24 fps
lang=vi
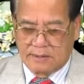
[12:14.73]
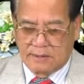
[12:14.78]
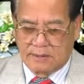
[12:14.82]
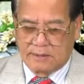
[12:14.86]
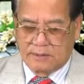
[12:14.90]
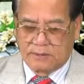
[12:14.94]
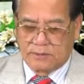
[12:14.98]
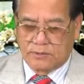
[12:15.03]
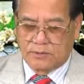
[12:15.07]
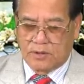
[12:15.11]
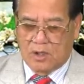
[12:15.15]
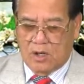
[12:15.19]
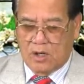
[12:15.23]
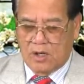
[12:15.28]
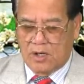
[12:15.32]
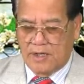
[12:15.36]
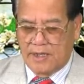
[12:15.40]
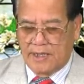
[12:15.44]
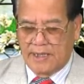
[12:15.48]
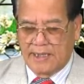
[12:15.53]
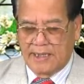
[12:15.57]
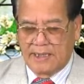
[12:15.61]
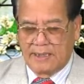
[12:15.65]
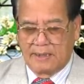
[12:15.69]

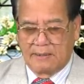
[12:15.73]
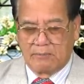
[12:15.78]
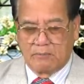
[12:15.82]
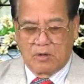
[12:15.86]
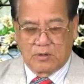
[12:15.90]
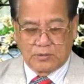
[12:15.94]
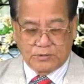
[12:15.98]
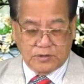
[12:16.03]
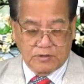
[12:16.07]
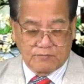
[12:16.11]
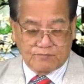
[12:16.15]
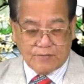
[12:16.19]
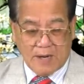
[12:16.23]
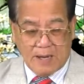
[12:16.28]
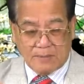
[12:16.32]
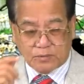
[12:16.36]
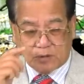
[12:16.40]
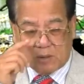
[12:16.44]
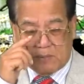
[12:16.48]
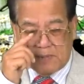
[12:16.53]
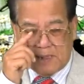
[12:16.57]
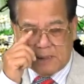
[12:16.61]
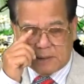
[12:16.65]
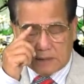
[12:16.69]
Rồi Bộ Tư pháp cho
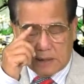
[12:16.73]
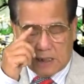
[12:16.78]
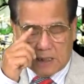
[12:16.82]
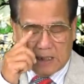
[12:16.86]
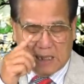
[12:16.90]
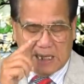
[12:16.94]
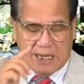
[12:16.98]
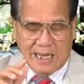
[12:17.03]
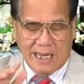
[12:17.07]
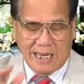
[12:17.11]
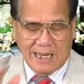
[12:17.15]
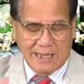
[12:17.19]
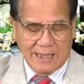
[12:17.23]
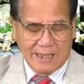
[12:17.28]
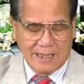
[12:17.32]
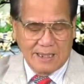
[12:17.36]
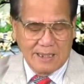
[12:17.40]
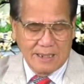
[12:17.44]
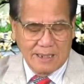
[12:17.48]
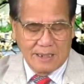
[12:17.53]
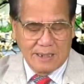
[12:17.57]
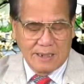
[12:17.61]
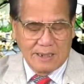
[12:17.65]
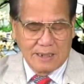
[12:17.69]
biết rằng là
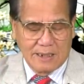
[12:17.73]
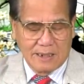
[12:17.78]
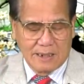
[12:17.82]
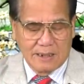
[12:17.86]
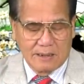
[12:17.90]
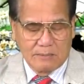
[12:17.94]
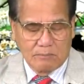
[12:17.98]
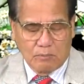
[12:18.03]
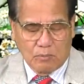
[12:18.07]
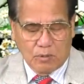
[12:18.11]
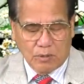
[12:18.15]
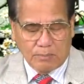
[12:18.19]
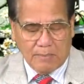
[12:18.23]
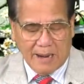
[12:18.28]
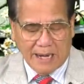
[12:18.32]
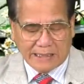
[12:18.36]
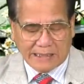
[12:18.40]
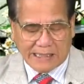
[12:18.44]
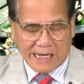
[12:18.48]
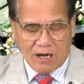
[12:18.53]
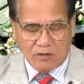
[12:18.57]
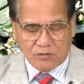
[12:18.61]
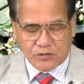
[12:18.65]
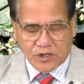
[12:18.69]
một bản
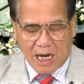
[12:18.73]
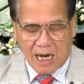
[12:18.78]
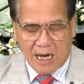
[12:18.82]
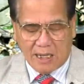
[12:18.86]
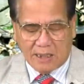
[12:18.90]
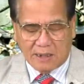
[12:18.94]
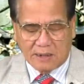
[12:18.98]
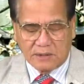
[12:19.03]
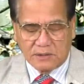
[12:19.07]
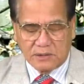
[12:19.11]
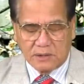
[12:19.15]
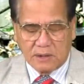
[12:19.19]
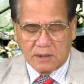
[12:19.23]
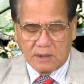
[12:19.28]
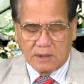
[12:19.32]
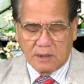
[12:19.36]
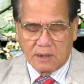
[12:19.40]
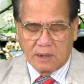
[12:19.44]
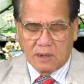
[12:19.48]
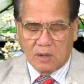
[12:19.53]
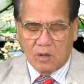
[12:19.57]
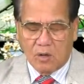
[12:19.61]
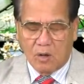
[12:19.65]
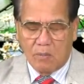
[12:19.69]
cáo trạng
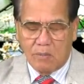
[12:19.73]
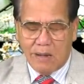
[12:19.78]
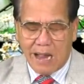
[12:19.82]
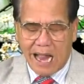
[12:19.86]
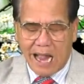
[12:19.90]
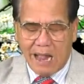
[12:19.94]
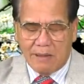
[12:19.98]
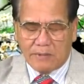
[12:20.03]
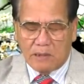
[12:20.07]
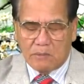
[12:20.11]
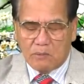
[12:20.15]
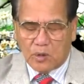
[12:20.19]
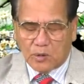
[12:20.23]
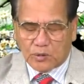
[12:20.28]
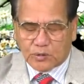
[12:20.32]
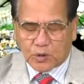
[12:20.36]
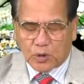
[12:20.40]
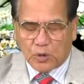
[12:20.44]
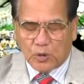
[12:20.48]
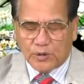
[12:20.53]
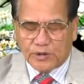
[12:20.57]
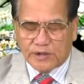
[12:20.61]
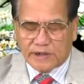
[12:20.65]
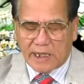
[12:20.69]
gồm 21
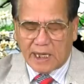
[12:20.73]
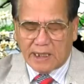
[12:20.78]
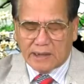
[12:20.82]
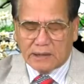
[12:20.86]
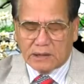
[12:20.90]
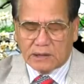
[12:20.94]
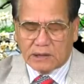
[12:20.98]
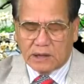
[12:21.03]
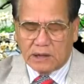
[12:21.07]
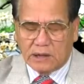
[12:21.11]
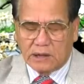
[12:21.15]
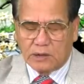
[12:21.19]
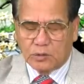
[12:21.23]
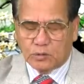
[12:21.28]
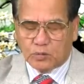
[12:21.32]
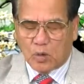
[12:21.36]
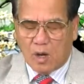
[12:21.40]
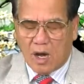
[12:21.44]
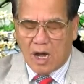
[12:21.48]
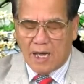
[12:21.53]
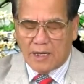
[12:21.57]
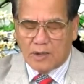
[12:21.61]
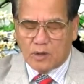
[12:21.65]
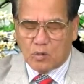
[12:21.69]
tội danh từ
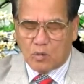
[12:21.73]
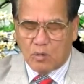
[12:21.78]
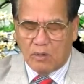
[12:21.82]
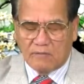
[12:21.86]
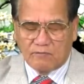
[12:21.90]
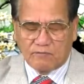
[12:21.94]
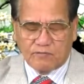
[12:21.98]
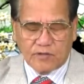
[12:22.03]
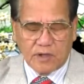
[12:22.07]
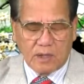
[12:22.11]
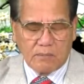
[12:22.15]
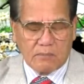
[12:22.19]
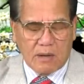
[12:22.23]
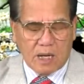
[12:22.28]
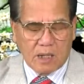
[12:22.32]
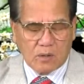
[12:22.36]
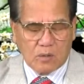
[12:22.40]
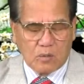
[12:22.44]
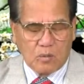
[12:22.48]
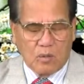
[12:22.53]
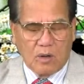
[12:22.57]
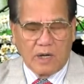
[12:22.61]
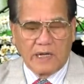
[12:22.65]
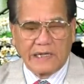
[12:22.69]
Tòa án quận phía Bắc
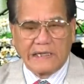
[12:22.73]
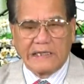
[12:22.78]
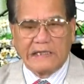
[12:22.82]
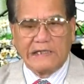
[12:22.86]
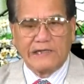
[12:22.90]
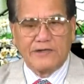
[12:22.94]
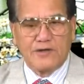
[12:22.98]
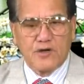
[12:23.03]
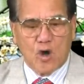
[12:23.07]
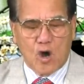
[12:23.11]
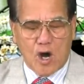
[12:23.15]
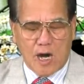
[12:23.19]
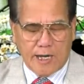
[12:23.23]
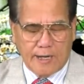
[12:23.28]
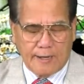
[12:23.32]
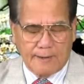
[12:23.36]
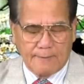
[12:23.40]
của Illinois